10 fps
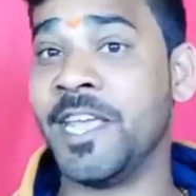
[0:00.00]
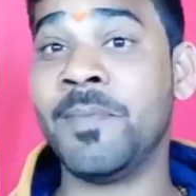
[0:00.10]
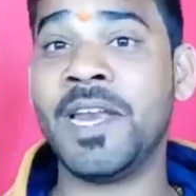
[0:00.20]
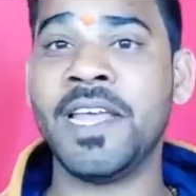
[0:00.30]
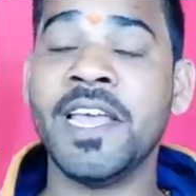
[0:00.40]
नहीं
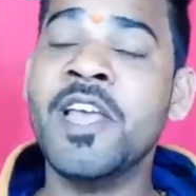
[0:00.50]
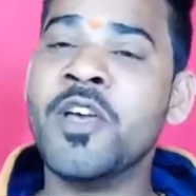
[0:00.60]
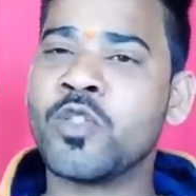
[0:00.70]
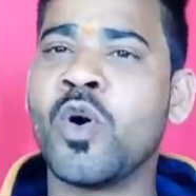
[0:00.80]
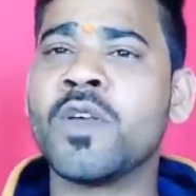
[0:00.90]
मिली
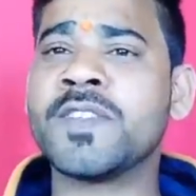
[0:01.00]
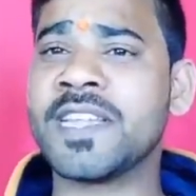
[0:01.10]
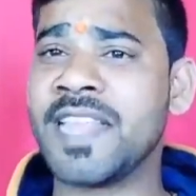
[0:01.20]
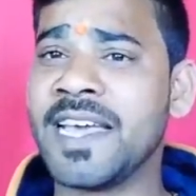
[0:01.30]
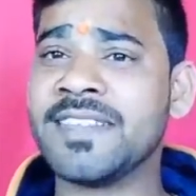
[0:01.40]
तो हो
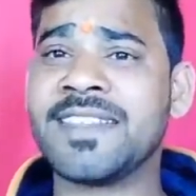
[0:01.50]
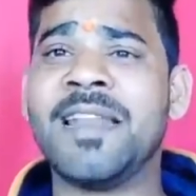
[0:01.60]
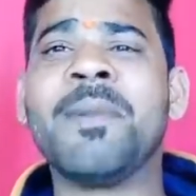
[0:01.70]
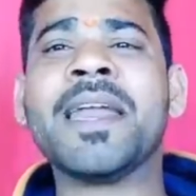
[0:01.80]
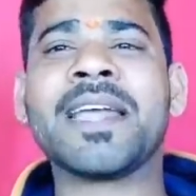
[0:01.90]
सकता है कि
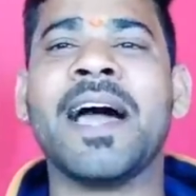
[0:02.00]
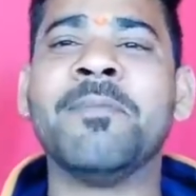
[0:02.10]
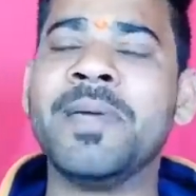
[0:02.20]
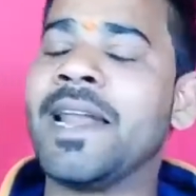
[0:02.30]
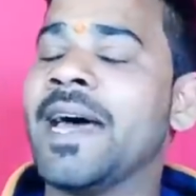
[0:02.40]
सलमान
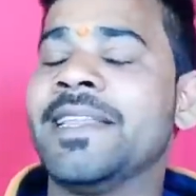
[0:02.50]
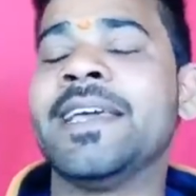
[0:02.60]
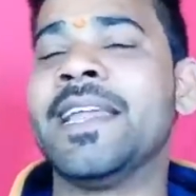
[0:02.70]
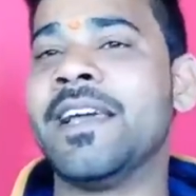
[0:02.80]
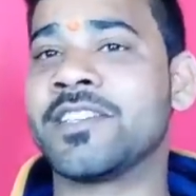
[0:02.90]
खान भी राधे
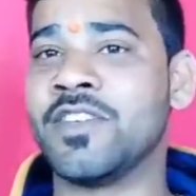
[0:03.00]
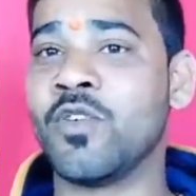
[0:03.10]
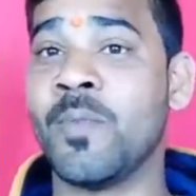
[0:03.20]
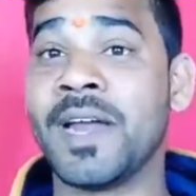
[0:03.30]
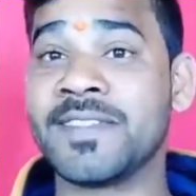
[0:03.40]
के लिए अक्षय
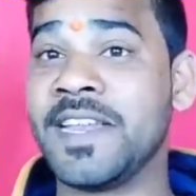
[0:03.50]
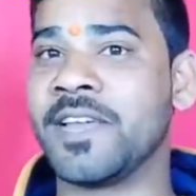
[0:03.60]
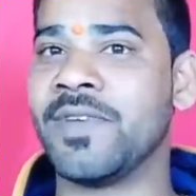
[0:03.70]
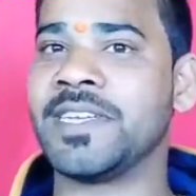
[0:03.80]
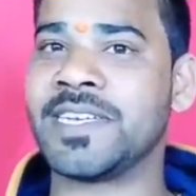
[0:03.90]
कुमार से
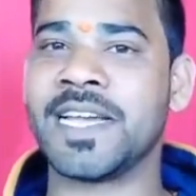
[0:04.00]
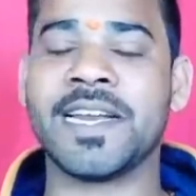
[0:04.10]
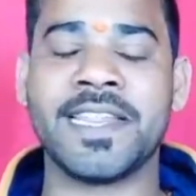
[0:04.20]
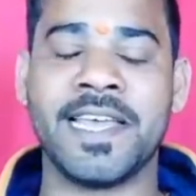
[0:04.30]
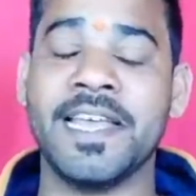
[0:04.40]
रिक्वेस्ट कर
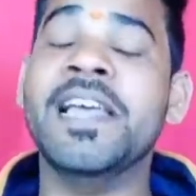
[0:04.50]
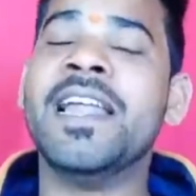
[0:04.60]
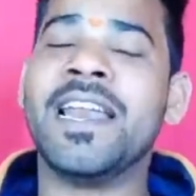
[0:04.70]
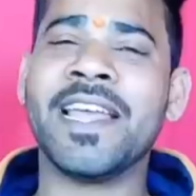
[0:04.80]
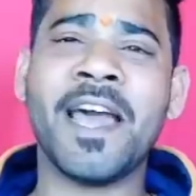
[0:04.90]
दे
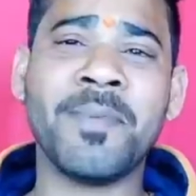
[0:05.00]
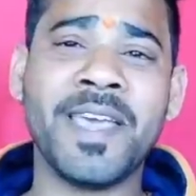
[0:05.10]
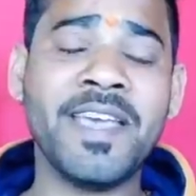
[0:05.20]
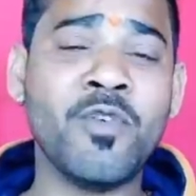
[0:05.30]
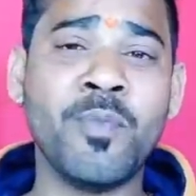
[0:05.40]
लेकिन आप
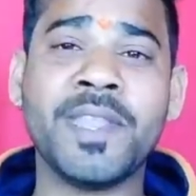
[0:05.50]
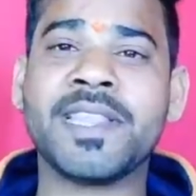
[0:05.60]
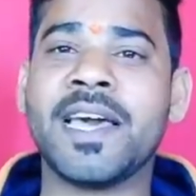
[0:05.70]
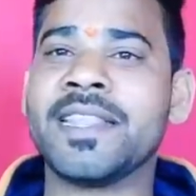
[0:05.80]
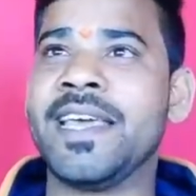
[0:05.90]
यही उम्मीद
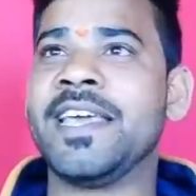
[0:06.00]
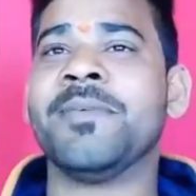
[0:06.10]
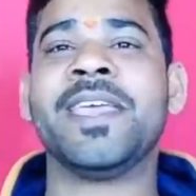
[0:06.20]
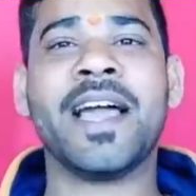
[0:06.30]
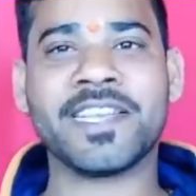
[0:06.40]
करते हैं कि
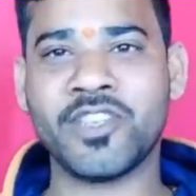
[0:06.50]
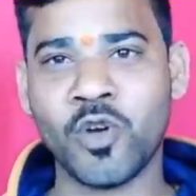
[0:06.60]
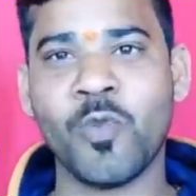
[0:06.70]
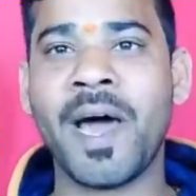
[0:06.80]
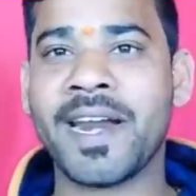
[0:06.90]
भैया अक्षय
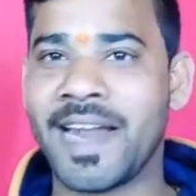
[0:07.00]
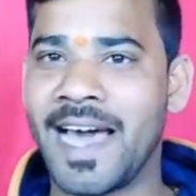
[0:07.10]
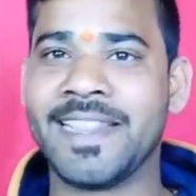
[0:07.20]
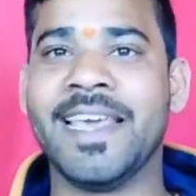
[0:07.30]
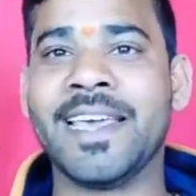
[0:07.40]
कुमार
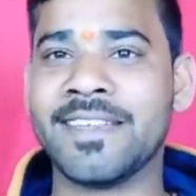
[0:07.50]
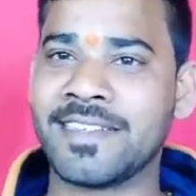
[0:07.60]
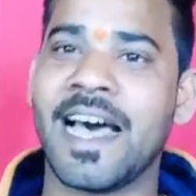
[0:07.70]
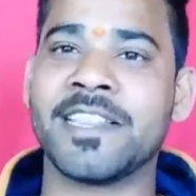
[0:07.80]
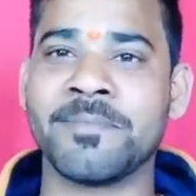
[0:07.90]
राधे के
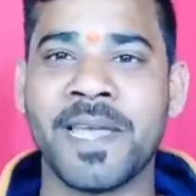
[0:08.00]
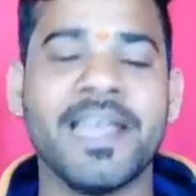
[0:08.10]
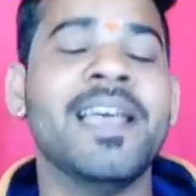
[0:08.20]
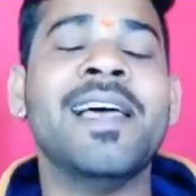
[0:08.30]
साथ में